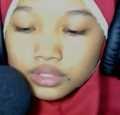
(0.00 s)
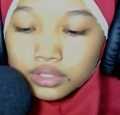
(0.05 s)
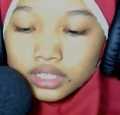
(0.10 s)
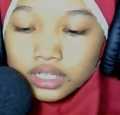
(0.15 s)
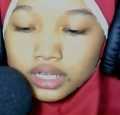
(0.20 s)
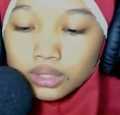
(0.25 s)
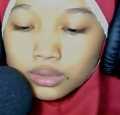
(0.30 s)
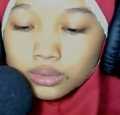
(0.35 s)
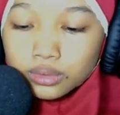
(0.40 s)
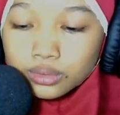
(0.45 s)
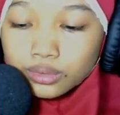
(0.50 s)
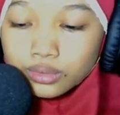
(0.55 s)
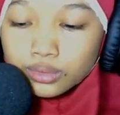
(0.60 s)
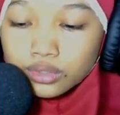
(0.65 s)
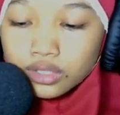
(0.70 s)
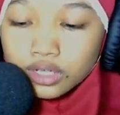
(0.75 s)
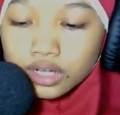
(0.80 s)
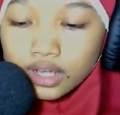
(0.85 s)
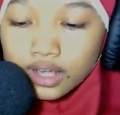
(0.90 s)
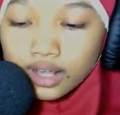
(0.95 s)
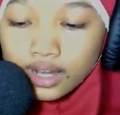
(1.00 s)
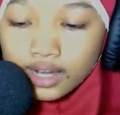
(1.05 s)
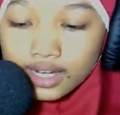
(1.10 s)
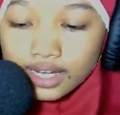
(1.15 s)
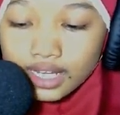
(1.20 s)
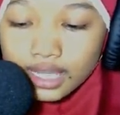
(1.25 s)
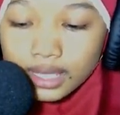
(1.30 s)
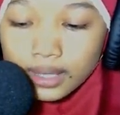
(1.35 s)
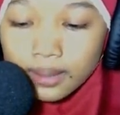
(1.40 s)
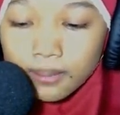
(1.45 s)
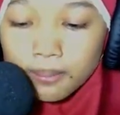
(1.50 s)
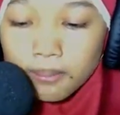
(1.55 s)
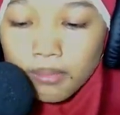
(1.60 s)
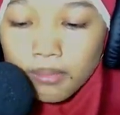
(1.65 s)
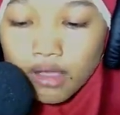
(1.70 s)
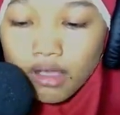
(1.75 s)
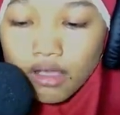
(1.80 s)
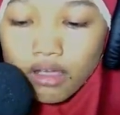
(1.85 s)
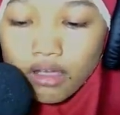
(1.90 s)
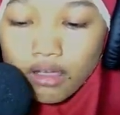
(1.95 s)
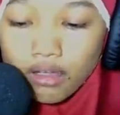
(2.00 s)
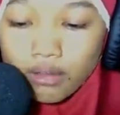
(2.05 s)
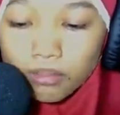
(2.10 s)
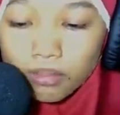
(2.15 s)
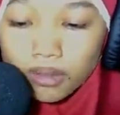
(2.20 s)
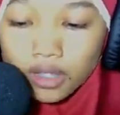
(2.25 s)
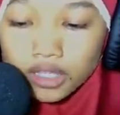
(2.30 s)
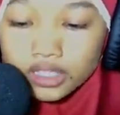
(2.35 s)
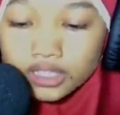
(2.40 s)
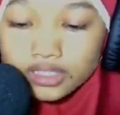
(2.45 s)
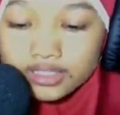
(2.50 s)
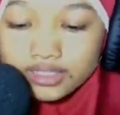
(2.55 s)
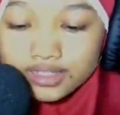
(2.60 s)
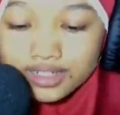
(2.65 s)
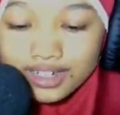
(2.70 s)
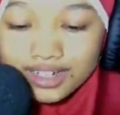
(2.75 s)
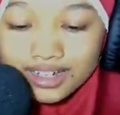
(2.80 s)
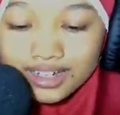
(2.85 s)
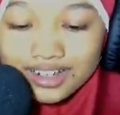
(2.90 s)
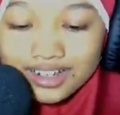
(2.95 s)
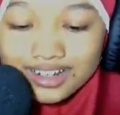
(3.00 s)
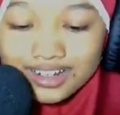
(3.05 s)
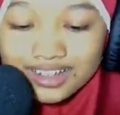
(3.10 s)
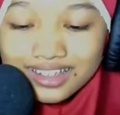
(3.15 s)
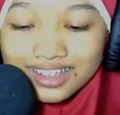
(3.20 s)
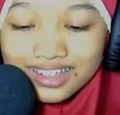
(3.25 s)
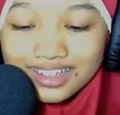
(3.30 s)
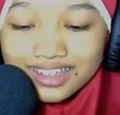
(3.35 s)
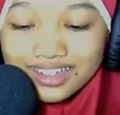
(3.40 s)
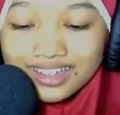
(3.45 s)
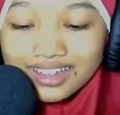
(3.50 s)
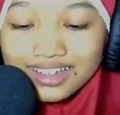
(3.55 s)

telurnya kurang lima banyak sekali